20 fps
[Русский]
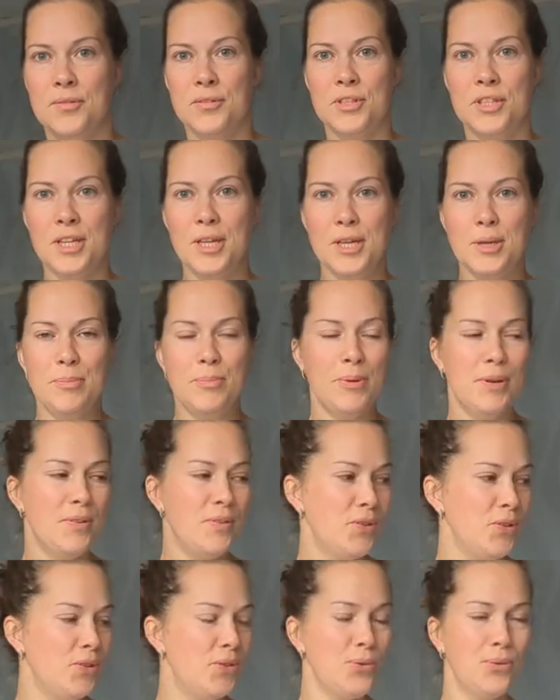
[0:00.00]
Всем
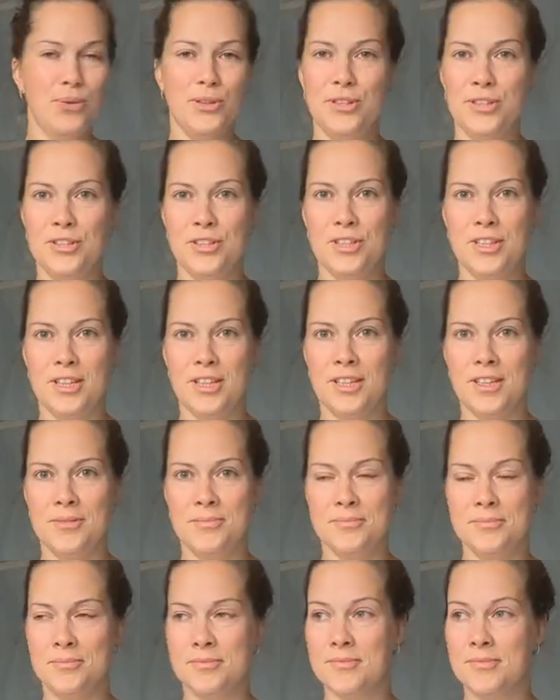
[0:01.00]
привет, улечки!
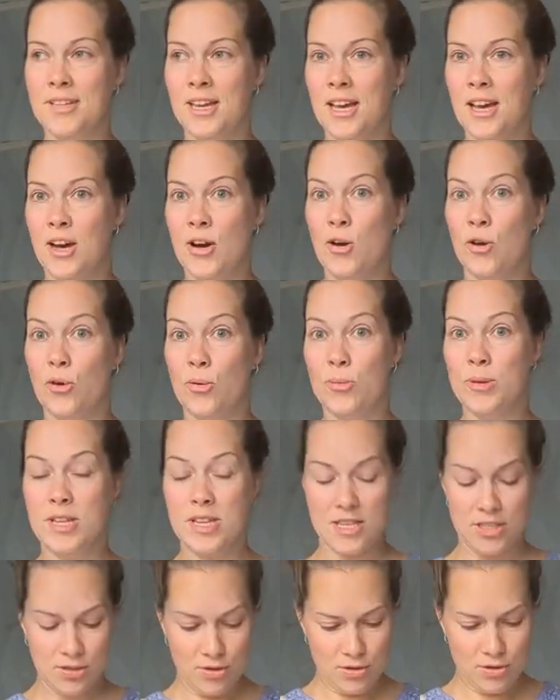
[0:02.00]
У
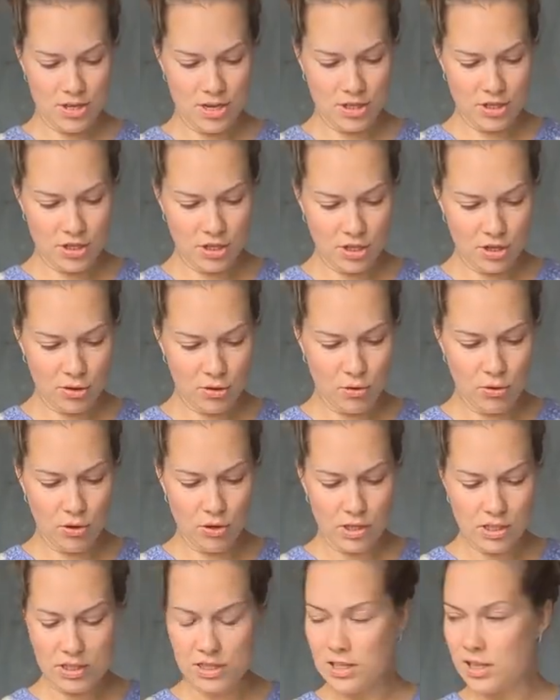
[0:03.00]
меня сегодня
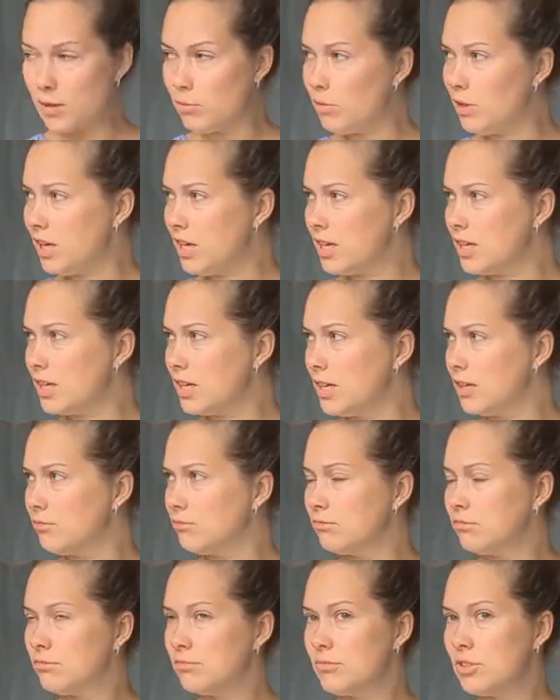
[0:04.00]
очередное расхламление
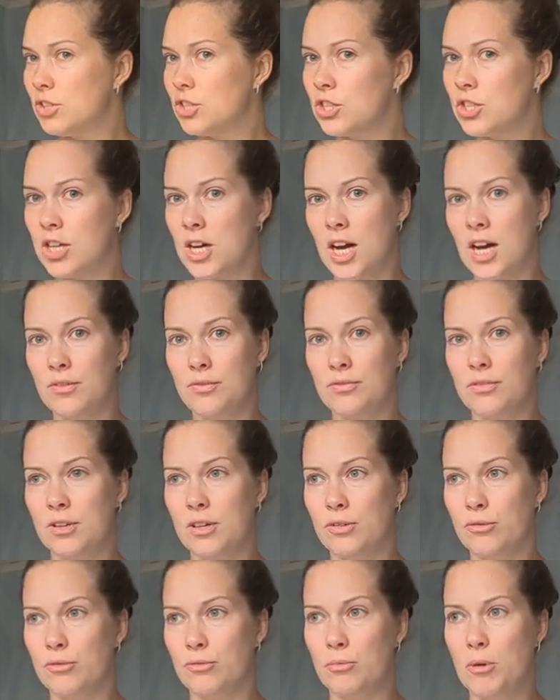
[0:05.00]

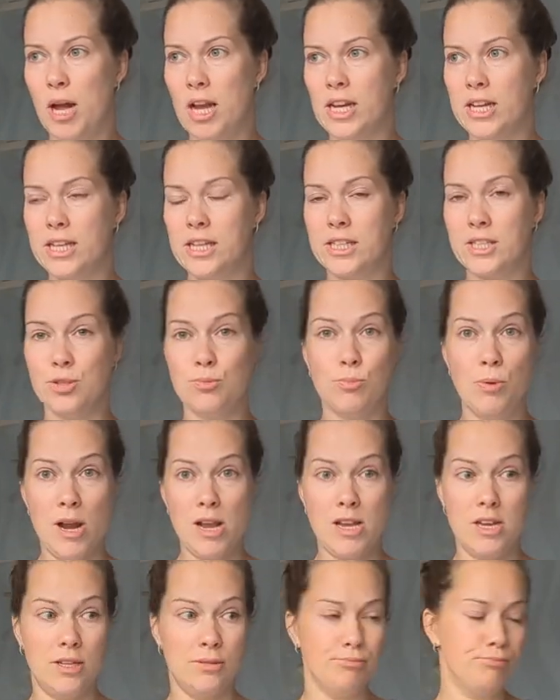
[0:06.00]
шкафа в маленькой
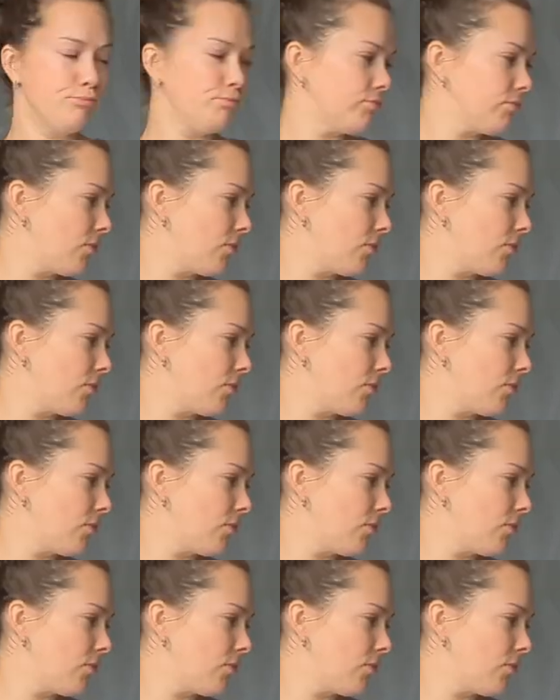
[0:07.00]
спальне.